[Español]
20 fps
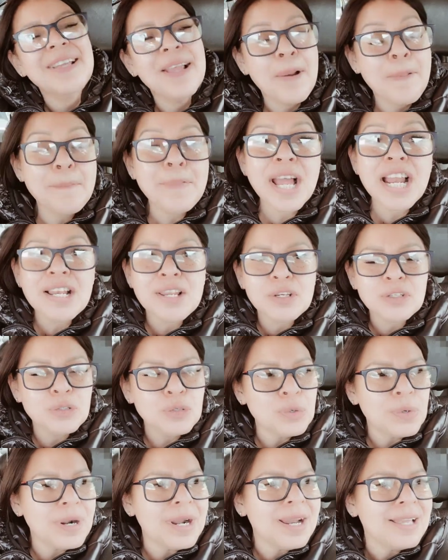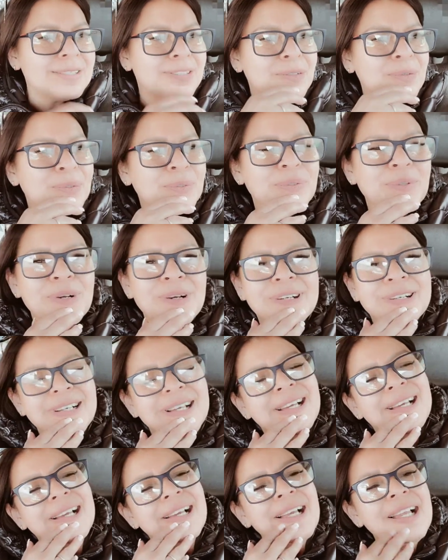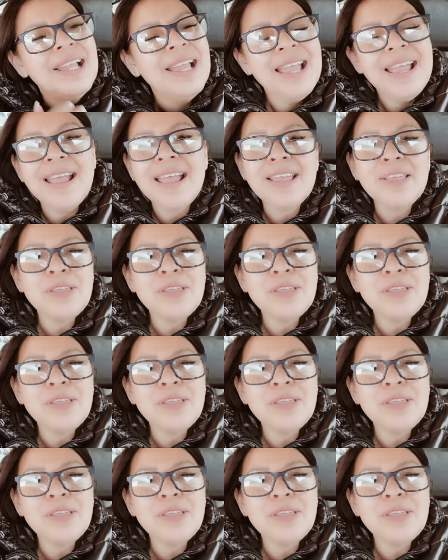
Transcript: valió churo el asunto. hey,